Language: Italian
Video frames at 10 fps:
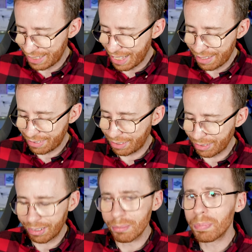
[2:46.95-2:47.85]
i testi
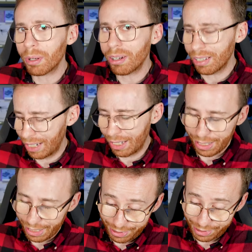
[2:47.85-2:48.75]
sono un po',
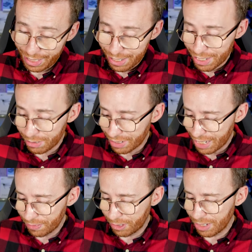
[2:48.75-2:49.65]
li state leggendo
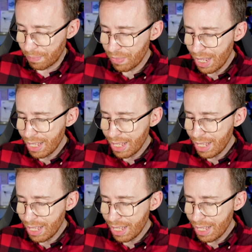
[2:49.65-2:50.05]
anche voi.